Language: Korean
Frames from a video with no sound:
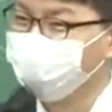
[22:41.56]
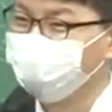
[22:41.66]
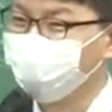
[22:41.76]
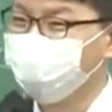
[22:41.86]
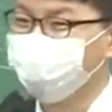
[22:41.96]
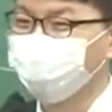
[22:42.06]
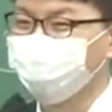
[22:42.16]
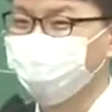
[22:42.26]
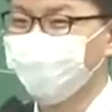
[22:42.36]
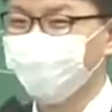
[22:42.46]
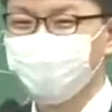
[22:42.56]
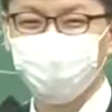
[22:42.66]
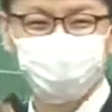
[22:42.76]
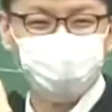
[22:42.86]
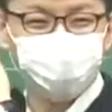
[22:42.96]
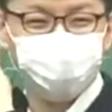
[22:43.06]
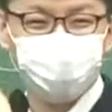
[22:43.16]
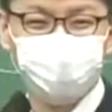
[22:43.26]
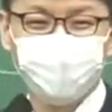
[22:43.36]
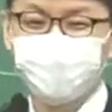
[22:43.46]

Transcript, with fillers: 이제 이래가지고 이제 이거 없애야 된다.